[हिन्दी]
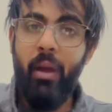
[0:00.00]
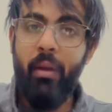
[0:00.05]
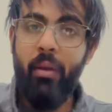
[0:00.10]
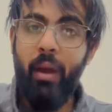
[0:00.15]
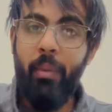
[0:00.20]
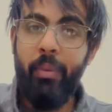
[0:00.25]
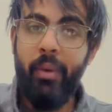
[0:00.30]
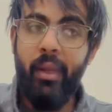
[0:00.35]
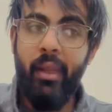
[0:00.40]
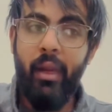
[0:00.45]

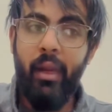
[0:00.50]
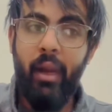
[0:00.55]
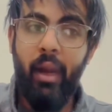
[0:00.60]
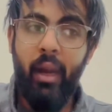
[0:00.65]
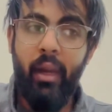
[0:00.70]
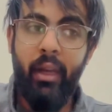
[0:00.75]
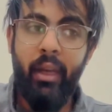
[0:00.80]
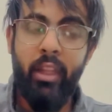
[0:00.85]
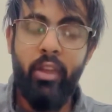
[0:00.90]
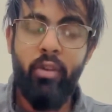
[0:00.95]
अपनी
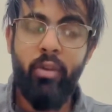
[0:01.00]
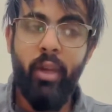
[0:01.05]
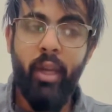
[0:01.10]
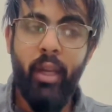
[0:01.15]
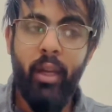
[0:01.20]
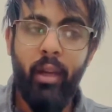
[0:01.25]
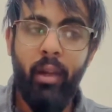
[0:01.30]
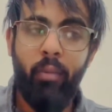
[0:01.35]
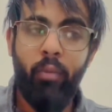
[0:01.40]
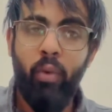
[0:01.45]
हांडी जो
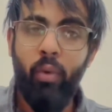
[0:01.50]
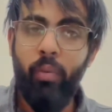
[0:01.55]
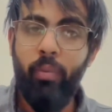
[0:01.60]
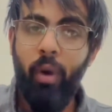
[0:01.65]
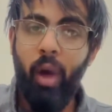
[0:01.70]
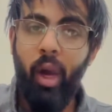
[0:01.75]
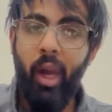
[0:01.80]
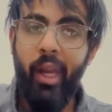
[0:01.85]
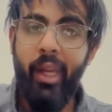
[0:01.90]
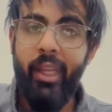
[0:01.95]
है ना वो
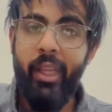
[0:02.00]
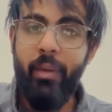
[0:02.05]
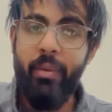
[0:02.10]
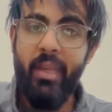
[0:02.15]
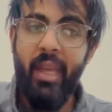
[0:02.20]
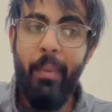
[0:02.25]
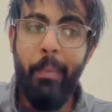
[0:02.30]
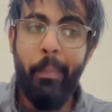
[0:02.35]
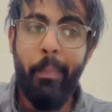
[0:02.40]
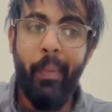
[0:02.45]
ऑयल की
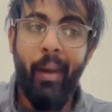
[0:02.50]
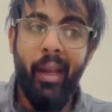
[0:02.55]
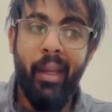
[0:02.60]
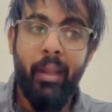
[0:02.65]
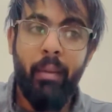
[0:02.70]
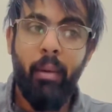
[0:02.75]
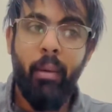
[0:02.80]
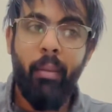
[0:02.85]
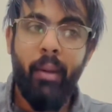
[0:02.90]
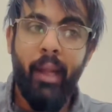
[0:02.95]
बजाय
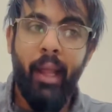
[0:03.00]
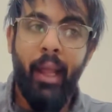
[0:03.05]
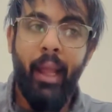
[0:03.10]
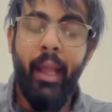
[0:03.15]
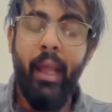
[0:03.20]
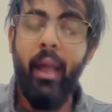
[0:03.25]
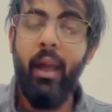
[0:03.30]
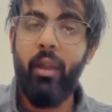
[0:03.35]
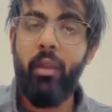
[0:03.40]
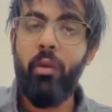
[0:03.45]
पानी में
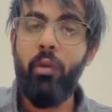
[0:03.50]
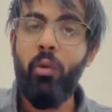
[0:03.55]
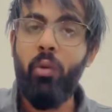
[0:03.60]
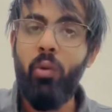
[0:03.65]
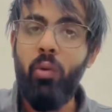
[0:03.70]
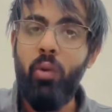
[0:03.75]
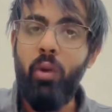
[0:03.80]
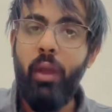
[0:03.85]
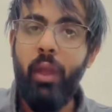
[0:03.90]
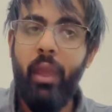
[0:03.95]
बनाएगा
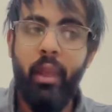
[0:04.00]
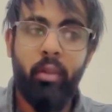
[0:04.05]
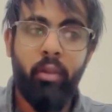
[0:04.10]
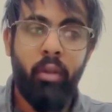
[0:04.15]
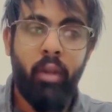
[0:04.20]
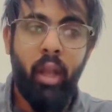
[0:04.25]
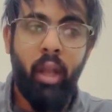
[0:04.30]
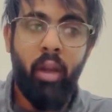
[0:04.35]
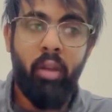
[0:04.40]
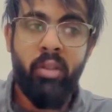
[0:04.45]
क्यों एक
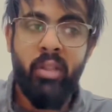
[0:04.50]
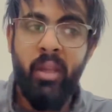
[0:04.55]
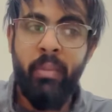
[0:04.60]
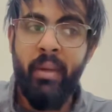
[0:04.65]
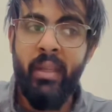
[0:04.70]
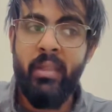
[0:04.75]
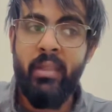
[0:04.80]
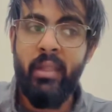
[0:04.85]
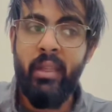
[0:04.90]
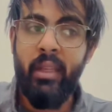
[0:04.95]
तो ना उसके
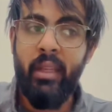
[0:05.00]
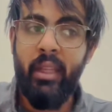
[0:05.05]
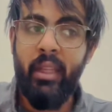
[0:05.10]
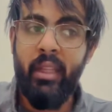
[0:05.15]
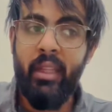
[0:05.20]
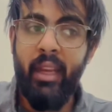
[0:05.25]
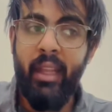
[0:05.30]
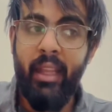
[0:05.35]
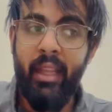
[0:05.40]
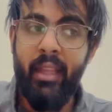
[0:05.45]
पास
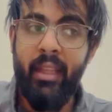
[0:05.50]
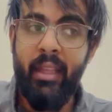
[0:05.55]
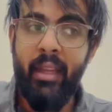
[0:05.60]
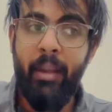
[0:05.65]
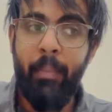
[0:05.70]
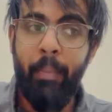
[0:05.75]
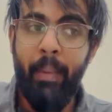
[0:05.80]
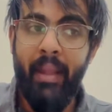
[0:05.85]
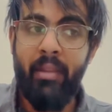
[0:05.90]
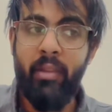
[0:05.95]
खरीदने के
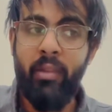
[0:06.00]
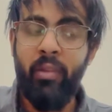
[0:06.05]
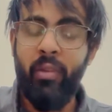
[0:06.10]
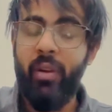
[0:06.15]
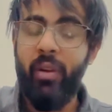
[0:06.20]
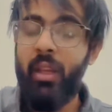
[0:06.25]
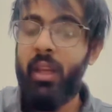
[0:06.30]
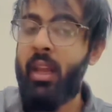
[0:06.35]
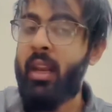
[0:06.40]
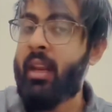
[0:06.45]
इतने पैसे
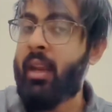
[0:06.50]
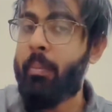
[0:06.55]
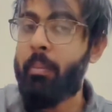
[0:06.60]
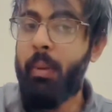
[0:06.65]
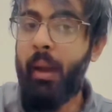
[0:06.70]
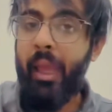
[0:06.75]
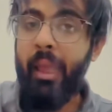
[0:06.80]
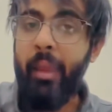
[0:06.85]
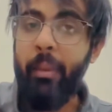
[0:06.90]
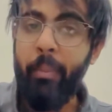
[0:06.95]
होने हैं ना
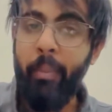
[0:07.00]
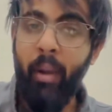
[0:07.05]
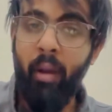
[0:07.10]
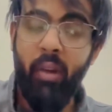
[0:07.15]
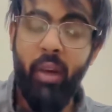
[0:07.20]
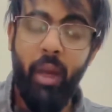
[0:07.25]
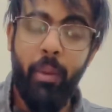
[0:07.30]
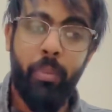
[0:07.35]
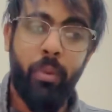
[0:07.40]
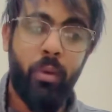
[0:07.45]
बाइंग
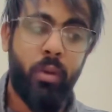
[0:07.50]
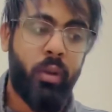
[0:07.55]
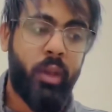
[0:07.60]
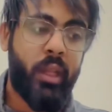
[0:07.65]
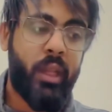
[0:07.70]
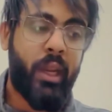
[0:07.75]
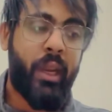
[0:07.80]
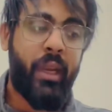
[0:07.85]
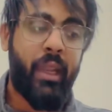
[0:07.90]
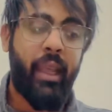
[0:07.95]
पावर आप लोगों
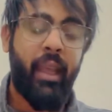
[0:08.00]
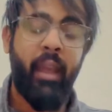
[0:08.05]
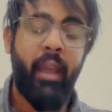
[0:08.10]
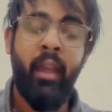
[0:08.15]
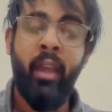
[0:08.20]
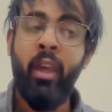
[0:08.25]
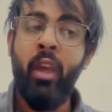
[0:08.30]
की रहनी है